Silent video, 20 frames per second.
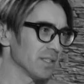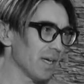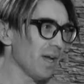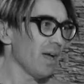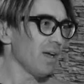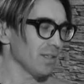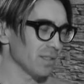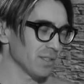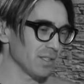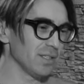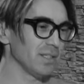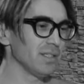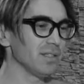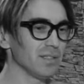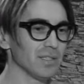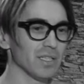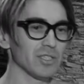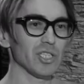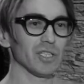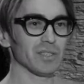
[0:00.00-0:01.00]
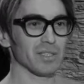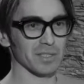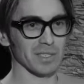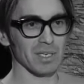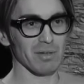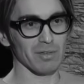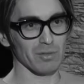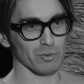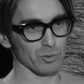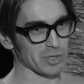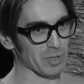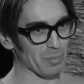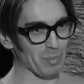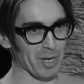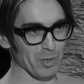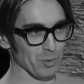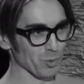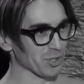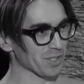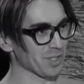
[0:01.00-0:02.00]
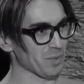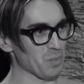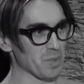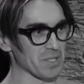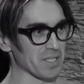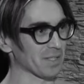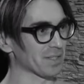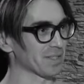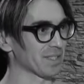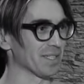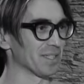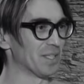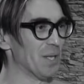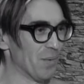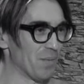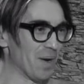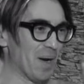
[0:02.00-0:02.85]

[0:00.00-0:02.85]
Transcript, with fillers: «да» и начать разговаривать уже по-русски без акцента